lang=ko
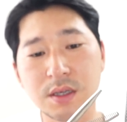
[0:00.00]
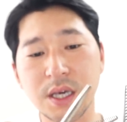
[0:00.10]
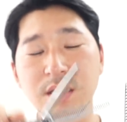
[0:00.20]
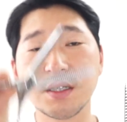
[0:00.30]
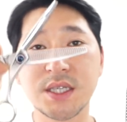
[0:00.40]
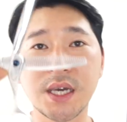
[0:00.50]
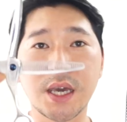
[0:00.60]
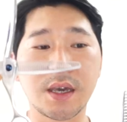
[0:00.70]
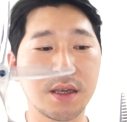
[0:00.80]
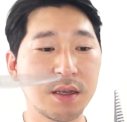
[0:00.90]
얘는
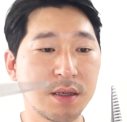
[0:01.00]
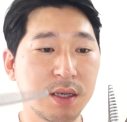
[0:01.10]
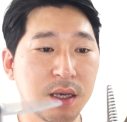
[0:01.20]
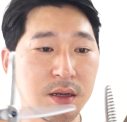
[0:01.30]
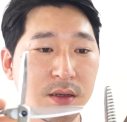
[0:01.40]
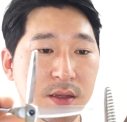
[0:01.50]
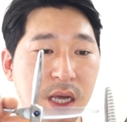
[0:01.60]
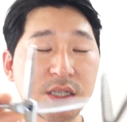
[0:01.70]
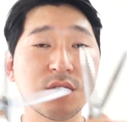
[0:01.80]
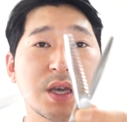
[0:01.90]
3개, 얘는
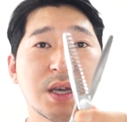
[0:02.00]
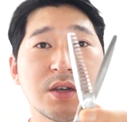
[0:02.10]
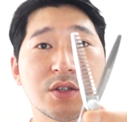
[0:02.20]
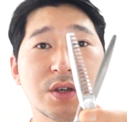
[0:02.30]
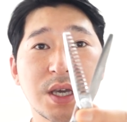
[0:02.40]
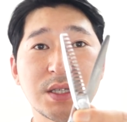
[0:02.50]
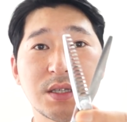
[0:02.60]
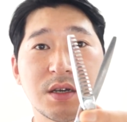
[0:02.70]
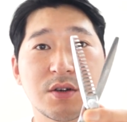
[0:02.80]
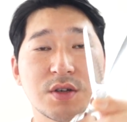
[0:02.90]
5개인가 6개
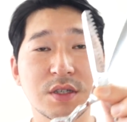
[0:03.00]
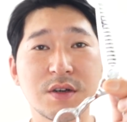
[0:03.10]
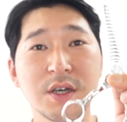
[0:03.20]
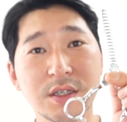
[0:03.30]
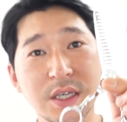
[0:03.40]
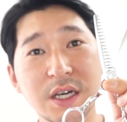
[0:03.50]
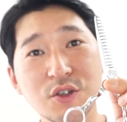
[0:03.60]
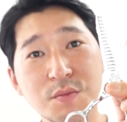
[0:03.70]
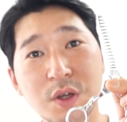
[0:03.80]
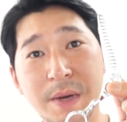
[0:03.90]
있어요. 그래서 얘가
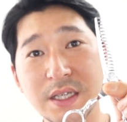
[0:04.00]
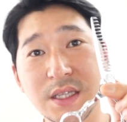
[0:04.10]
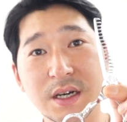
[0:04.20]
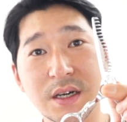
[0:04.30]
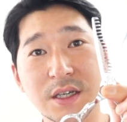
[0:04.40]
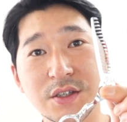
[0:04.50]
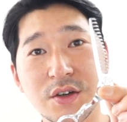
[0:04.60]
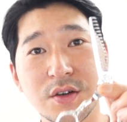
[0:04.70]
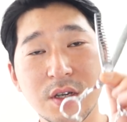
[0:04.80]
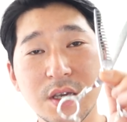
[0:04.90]
좀 더 많이
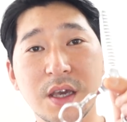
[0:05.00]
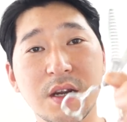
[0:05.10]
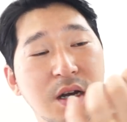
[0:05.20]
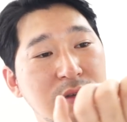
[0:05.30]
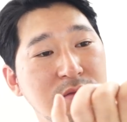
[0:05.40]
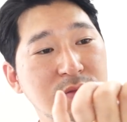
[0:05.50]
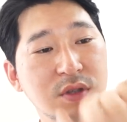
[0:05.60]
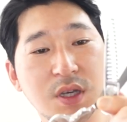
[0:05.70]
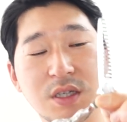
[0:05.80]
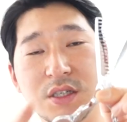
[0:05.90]
나가겠죠. 얘는
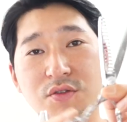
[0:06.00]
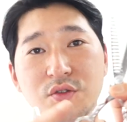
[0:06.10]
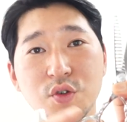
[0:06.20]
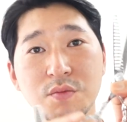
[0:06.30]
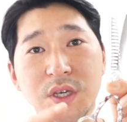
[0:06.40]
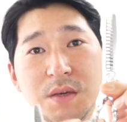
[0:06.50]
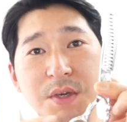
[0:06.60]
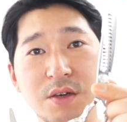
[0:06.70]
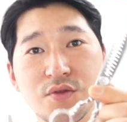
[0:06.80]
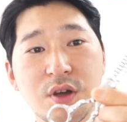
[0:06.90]
근데 이 친구는 좀
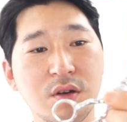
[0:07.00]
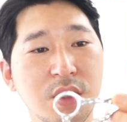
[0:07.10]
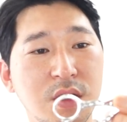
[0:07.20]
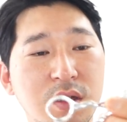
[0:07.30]
힘이 있고요.